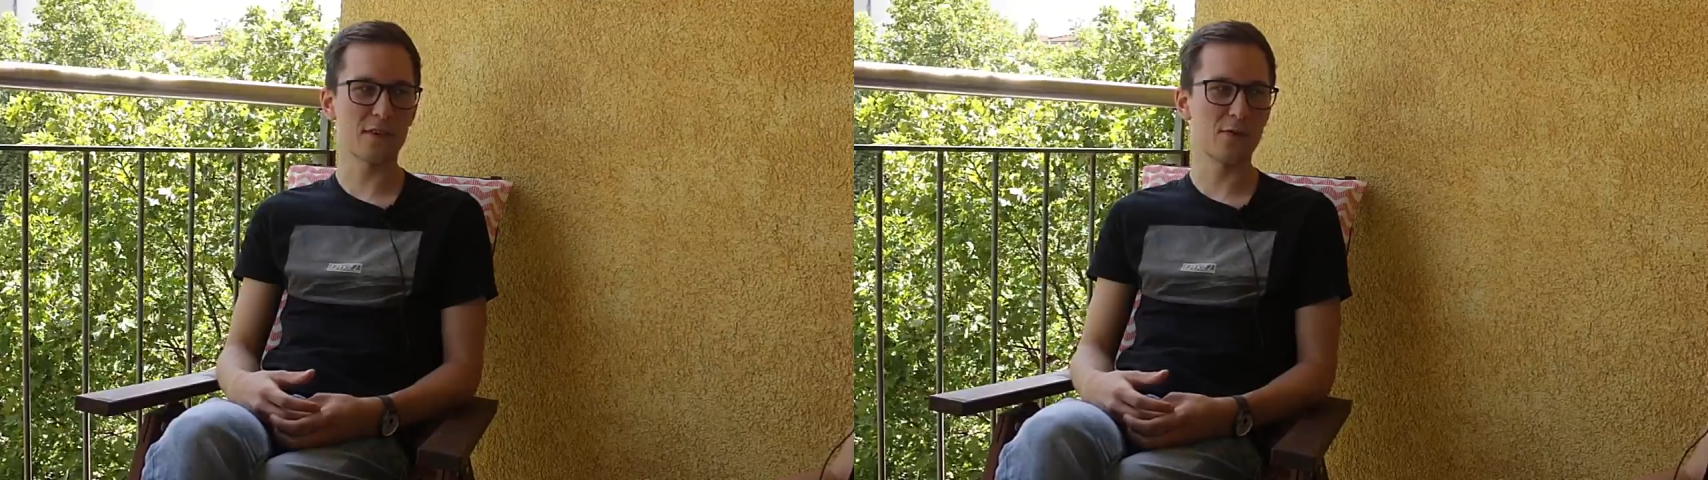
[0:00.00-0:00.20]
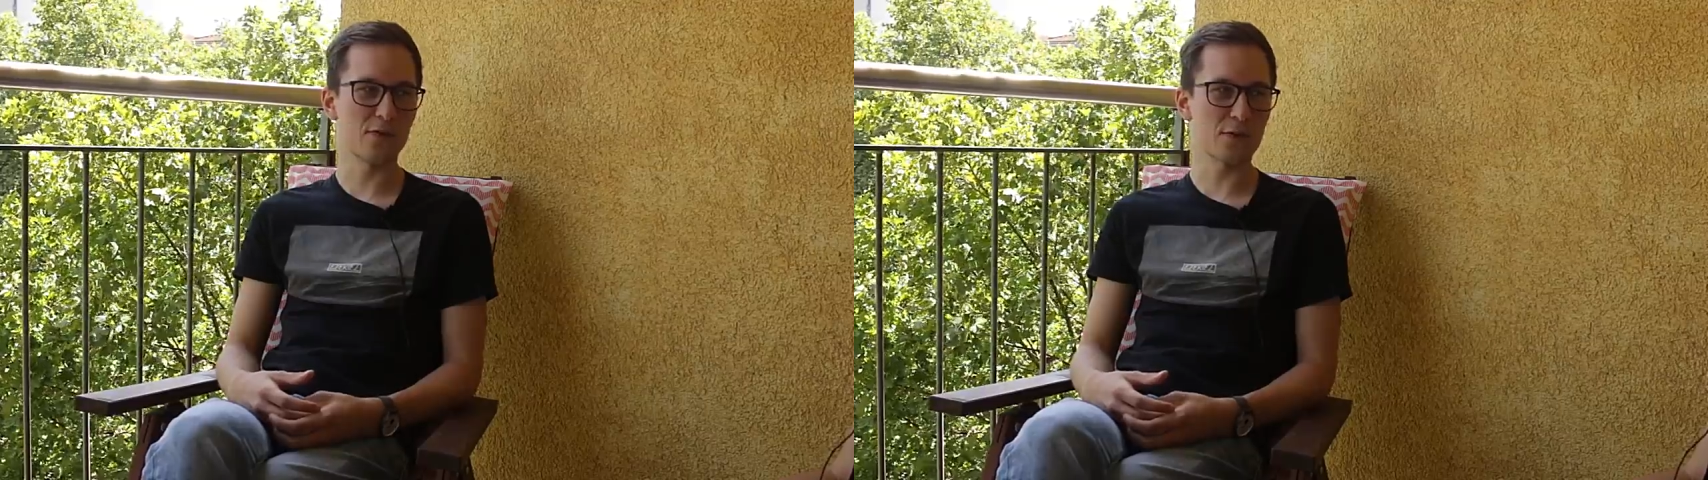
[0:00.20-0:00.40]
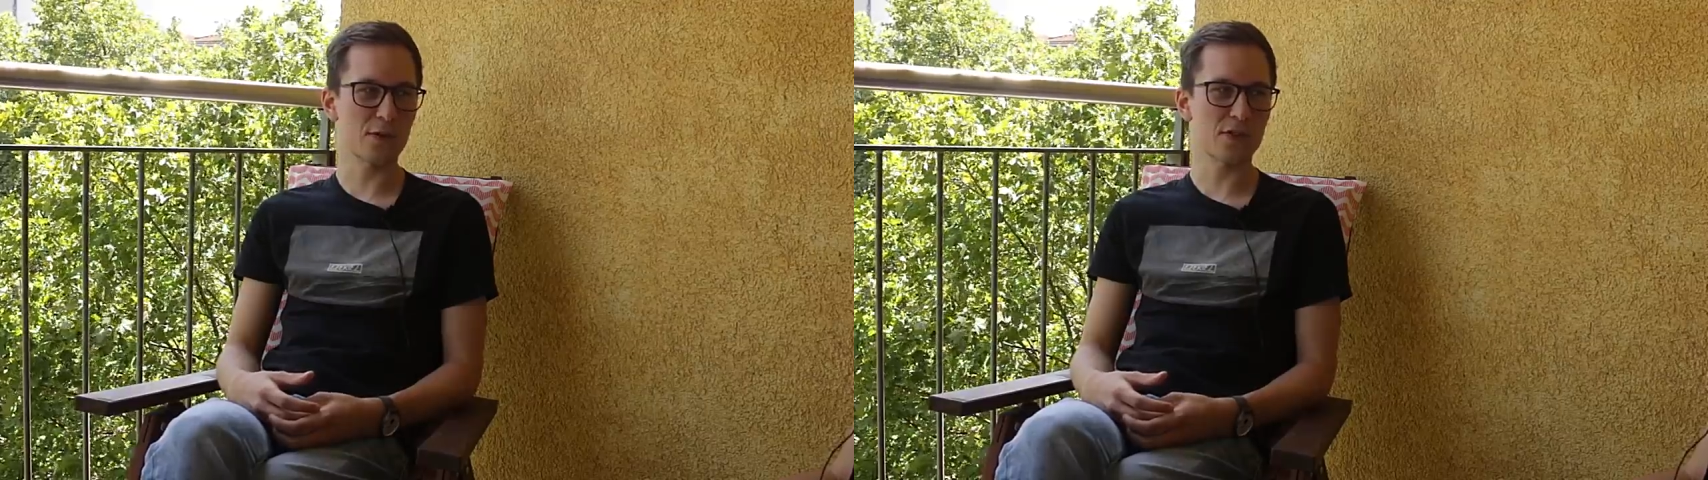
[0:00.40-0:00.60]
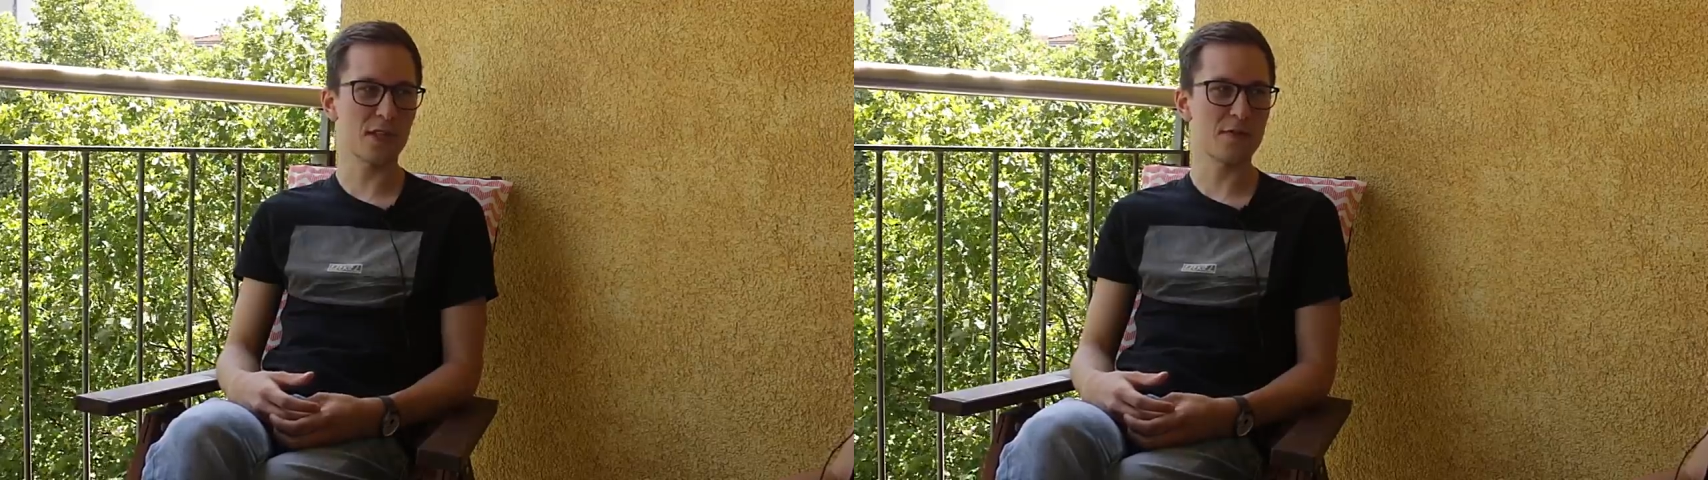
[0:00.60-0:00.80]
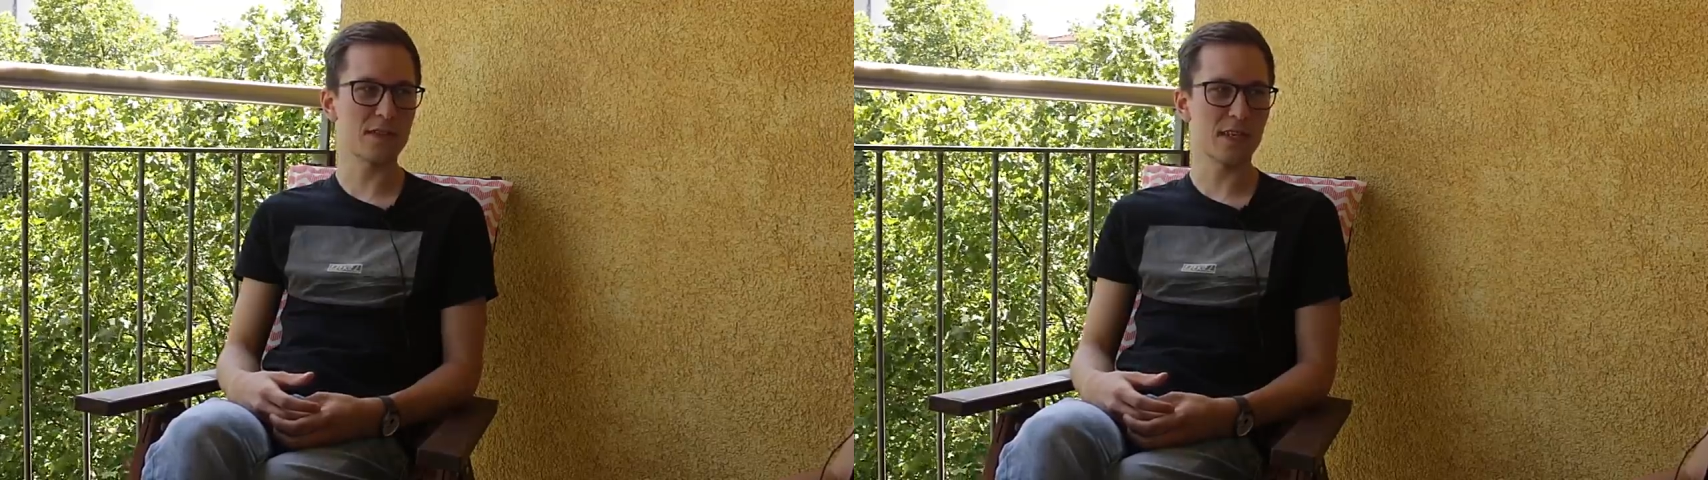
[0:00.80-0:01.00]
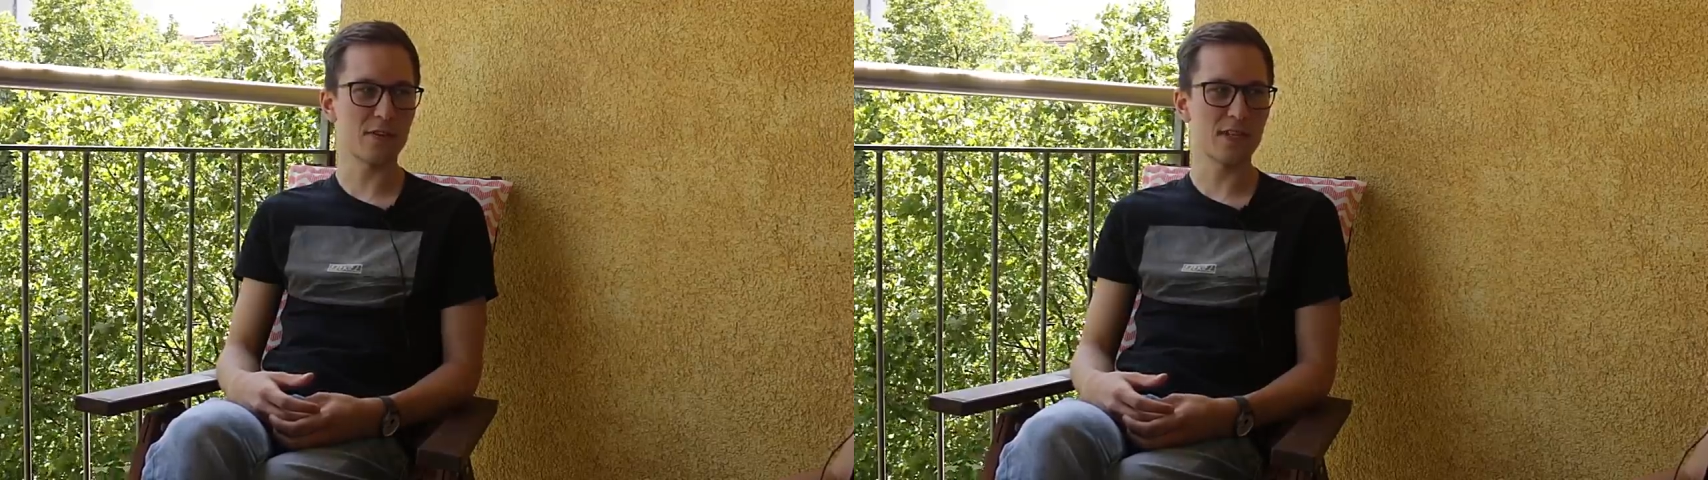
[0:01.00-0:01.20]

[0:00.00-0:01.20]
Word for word: только хуже, потому что не было никаких